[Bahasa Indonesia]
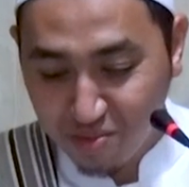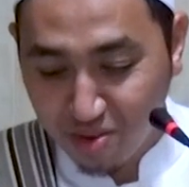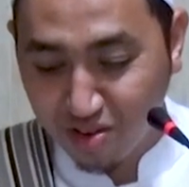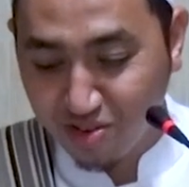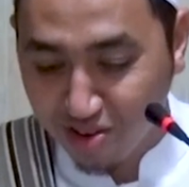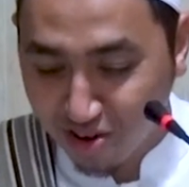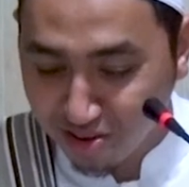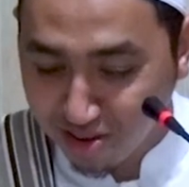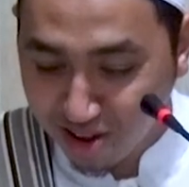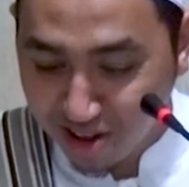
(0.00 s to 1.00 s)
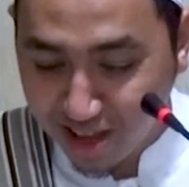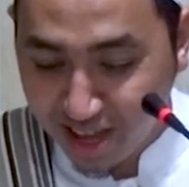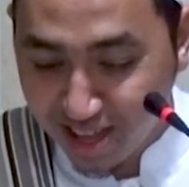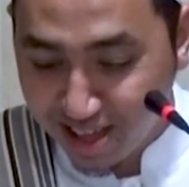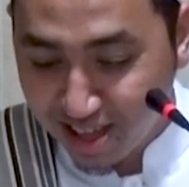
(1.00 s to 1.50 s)
Masya Allah
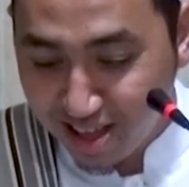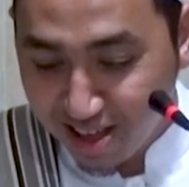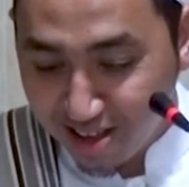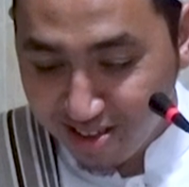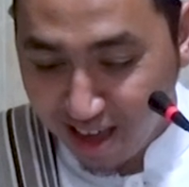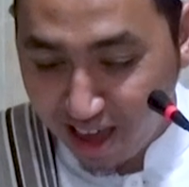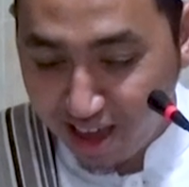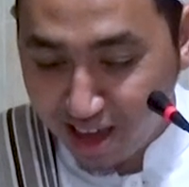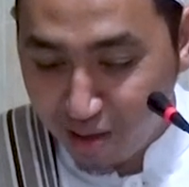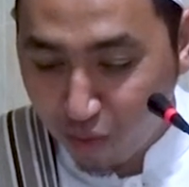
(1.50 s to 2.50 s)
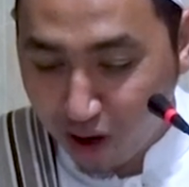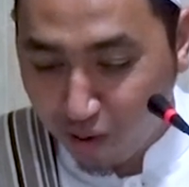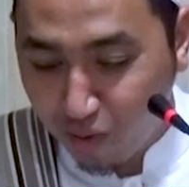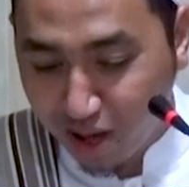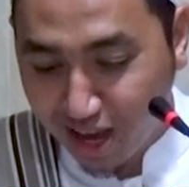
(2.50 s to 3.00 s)
ya saya iki buka
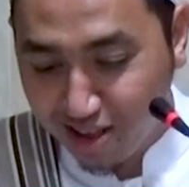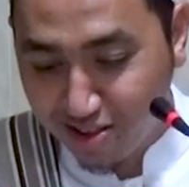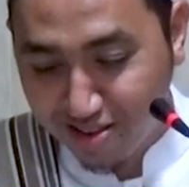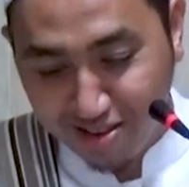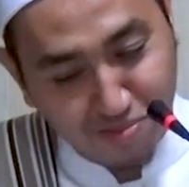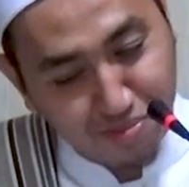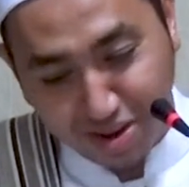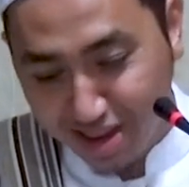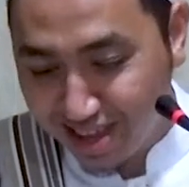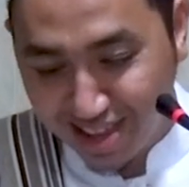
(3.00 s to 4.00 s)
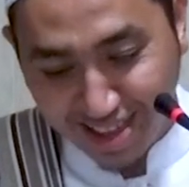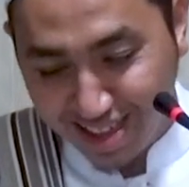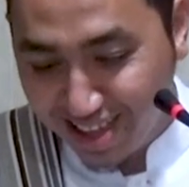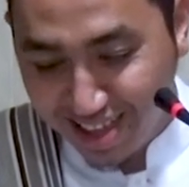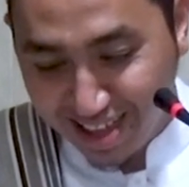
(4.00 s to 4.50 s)
kulkas mbak
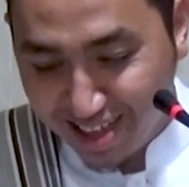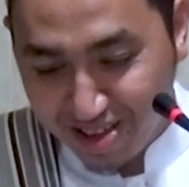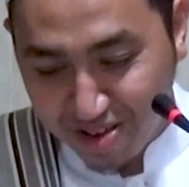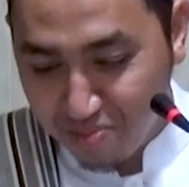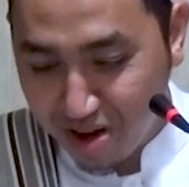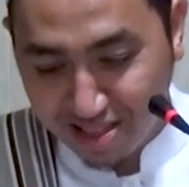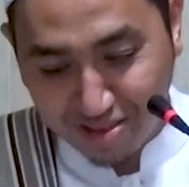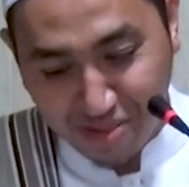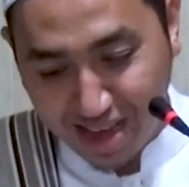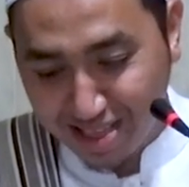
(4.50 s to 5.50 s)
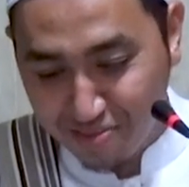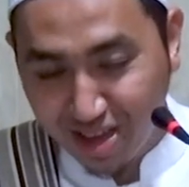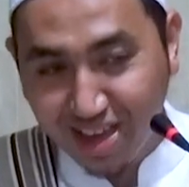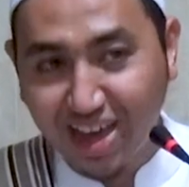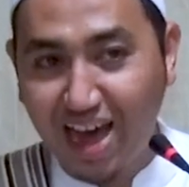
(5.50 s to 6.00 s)
macam-macam
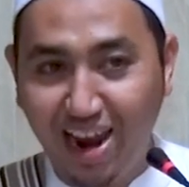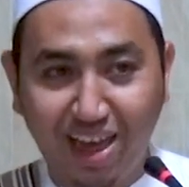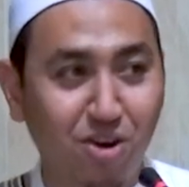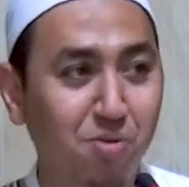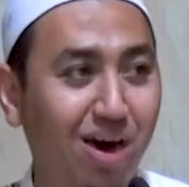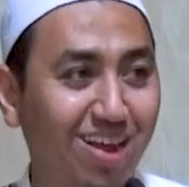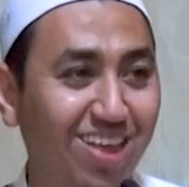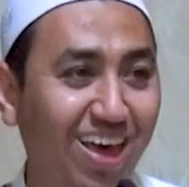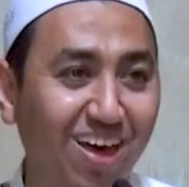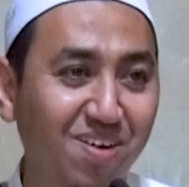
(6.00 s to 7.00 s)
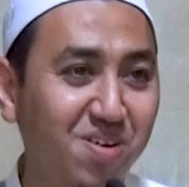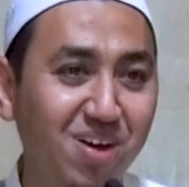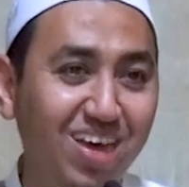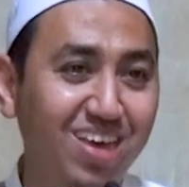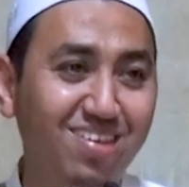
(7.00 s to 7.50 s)
ya kalah Indomaret ya
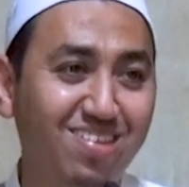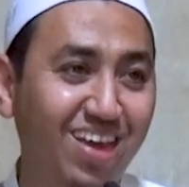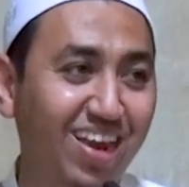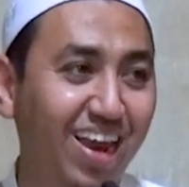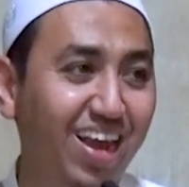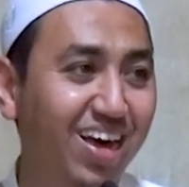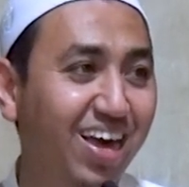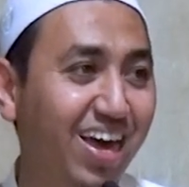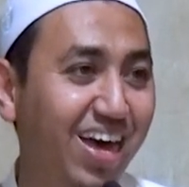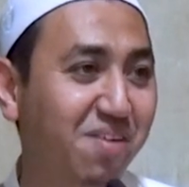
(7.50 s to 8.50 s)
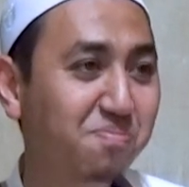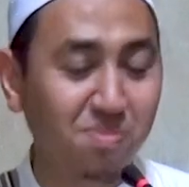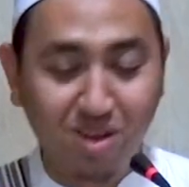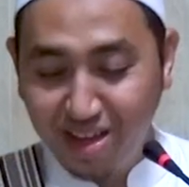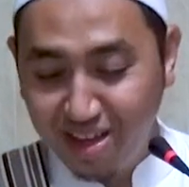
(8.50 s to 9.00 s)
isi ini lengkap
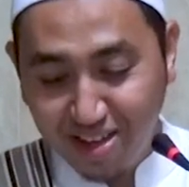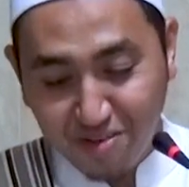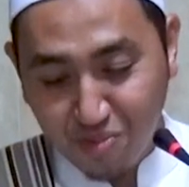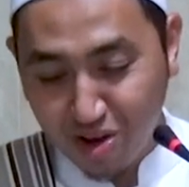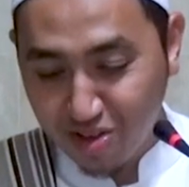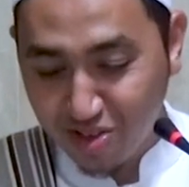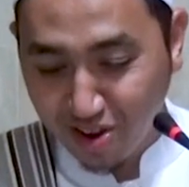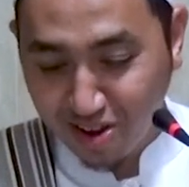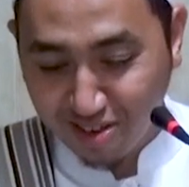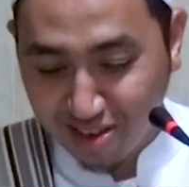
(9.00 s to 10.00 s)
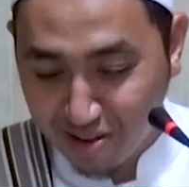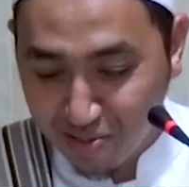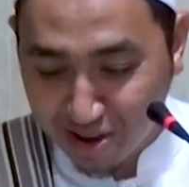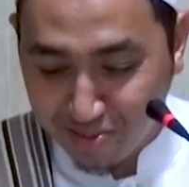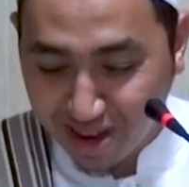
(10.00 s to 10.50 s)
Masya Allah
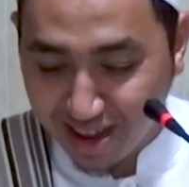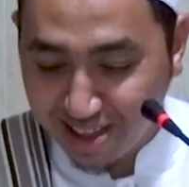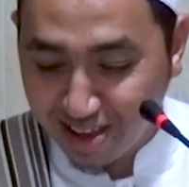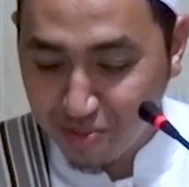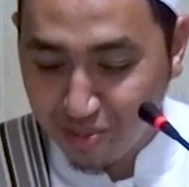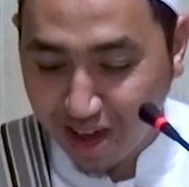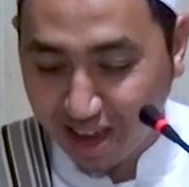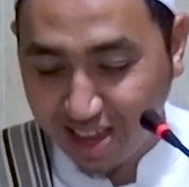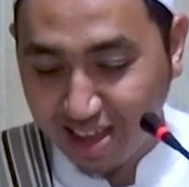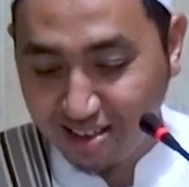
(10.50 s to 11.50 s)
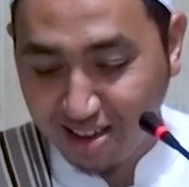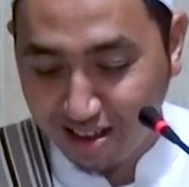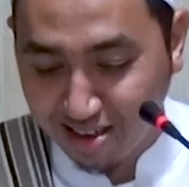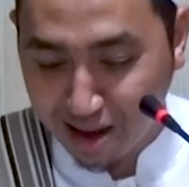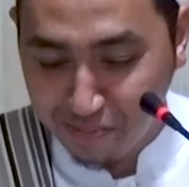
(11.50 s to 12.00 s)
salam Muhammad ya semoga kita dikasih
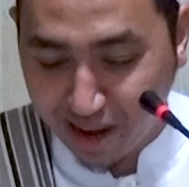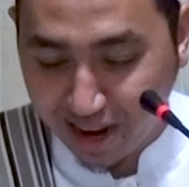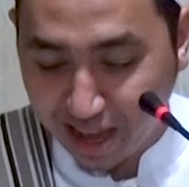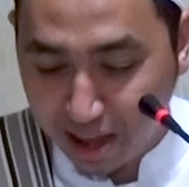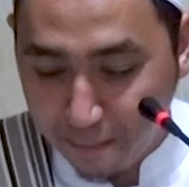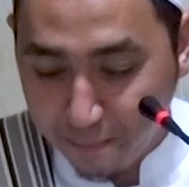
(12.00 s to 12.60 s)
rasa lapar ya